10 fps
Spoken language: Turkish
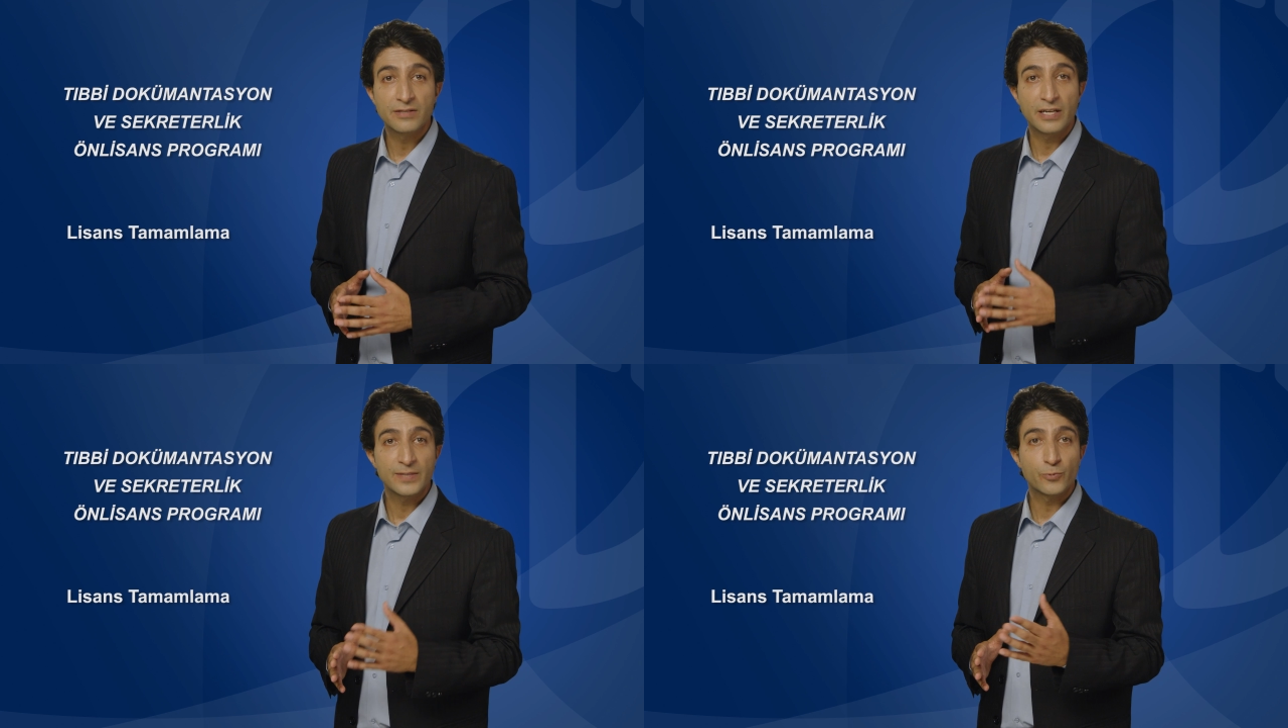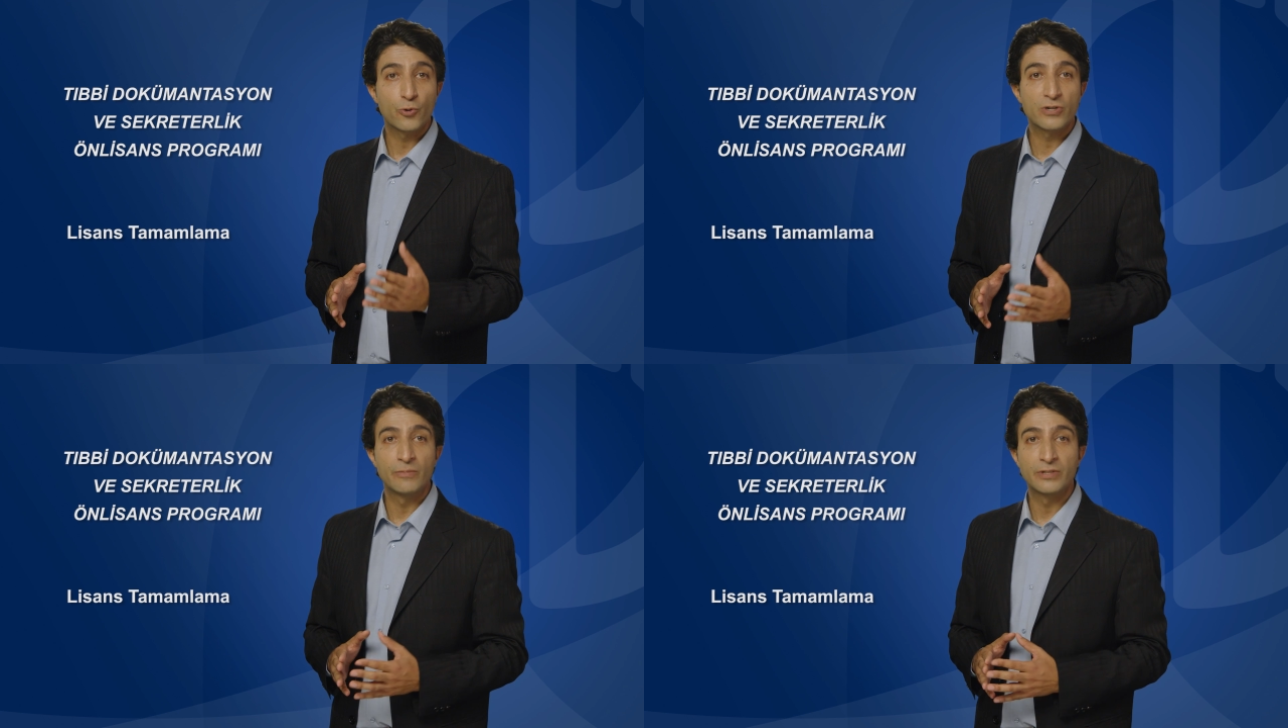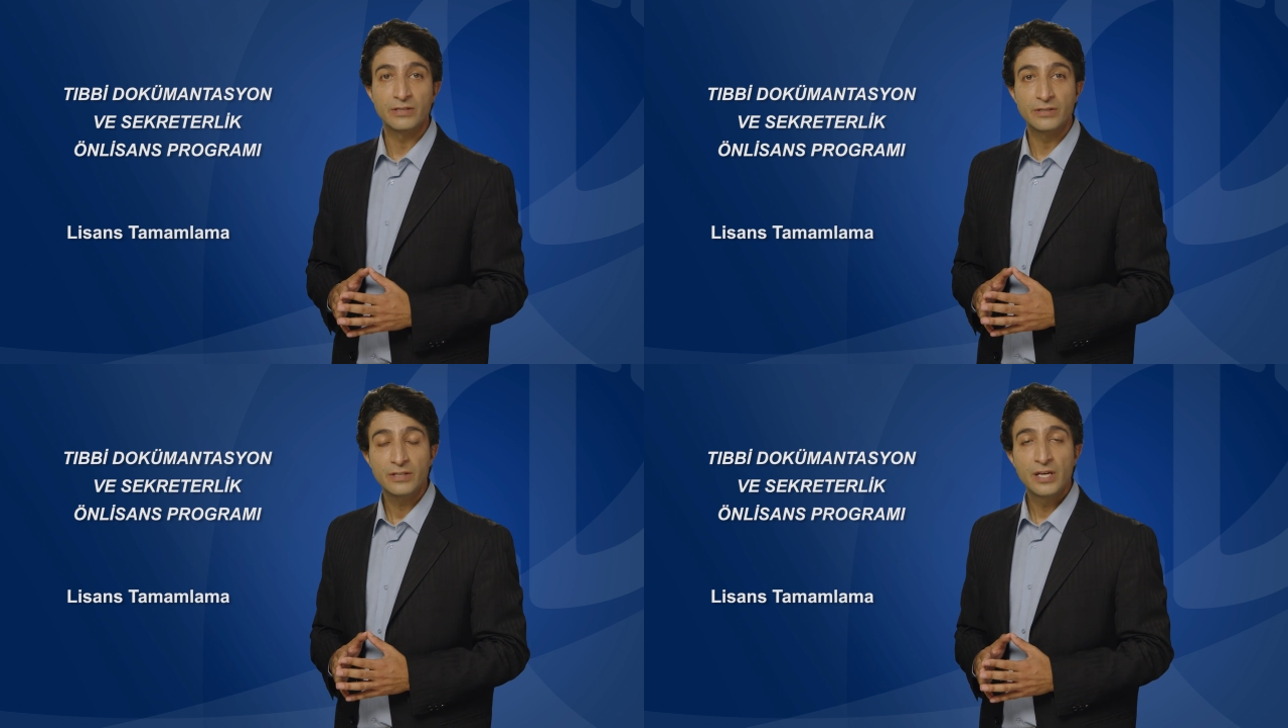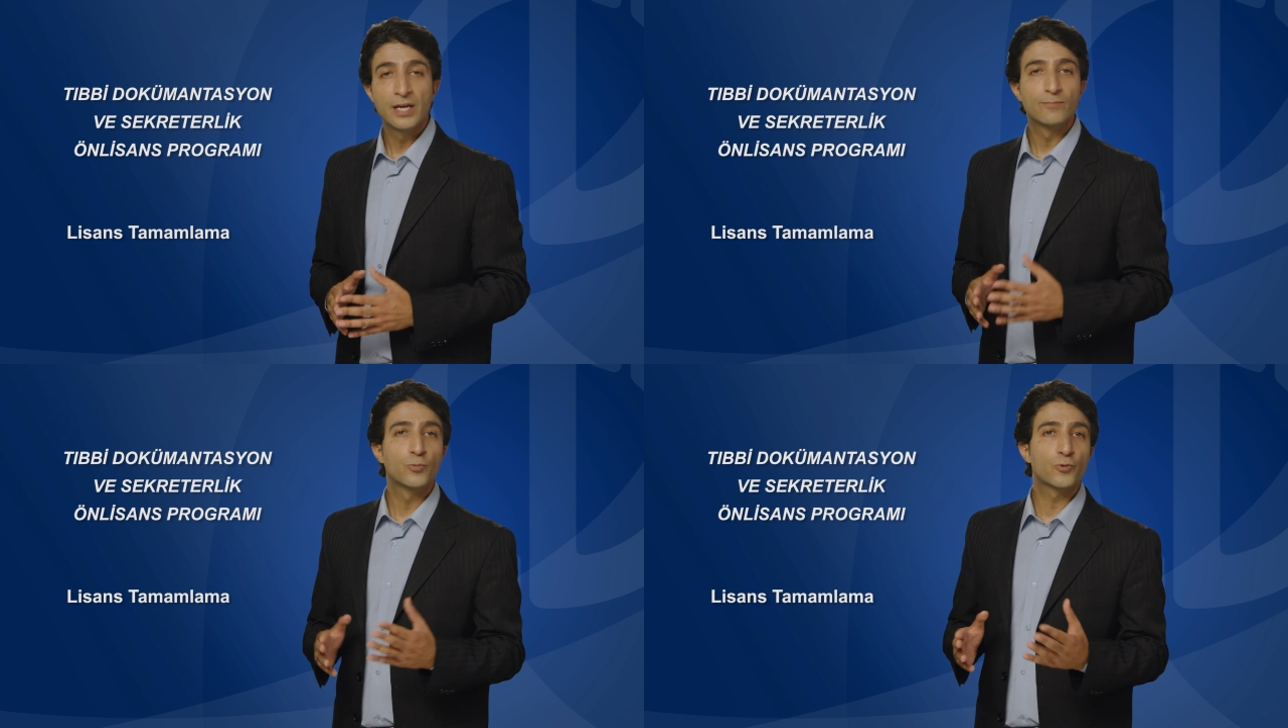lisans programlarını,
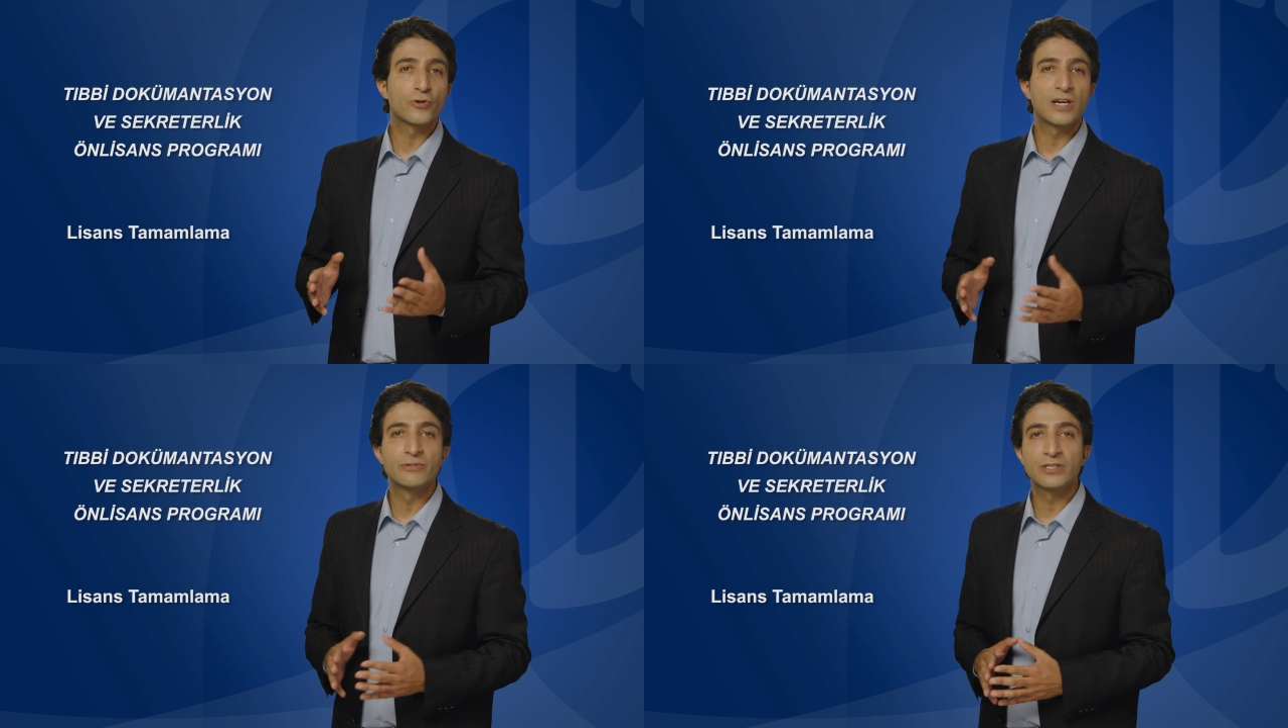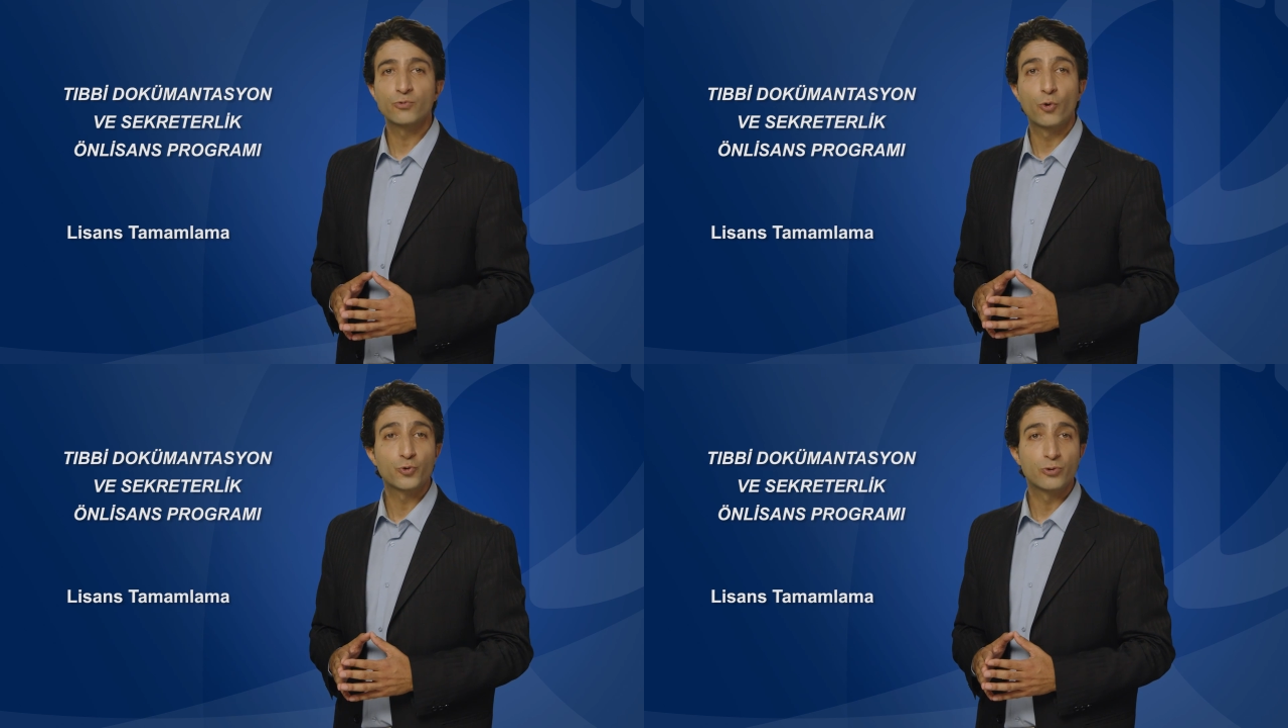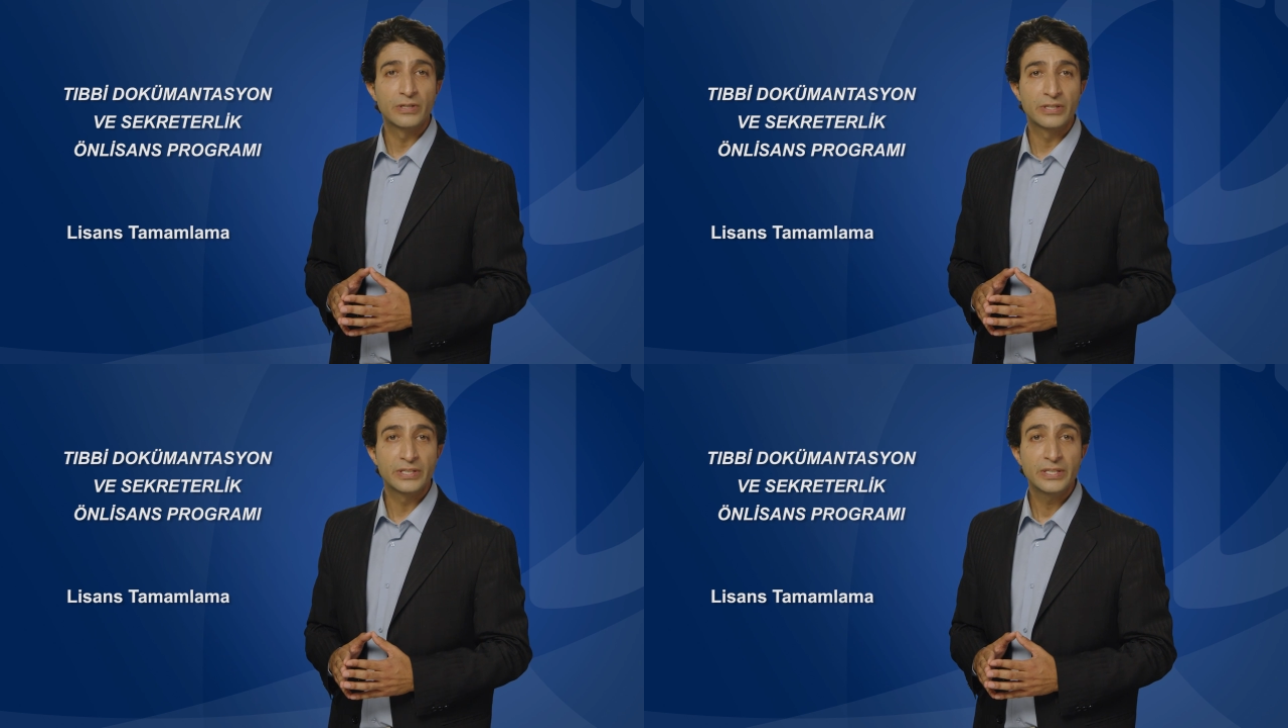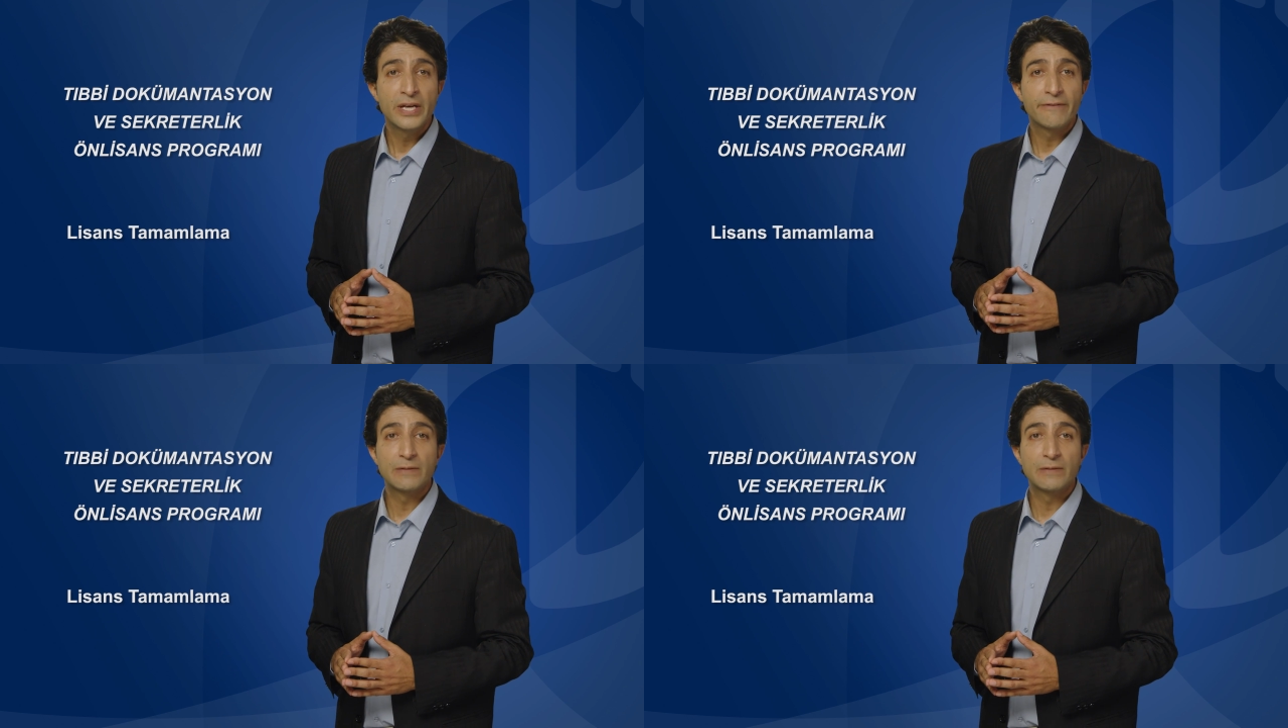bu programların koşullarını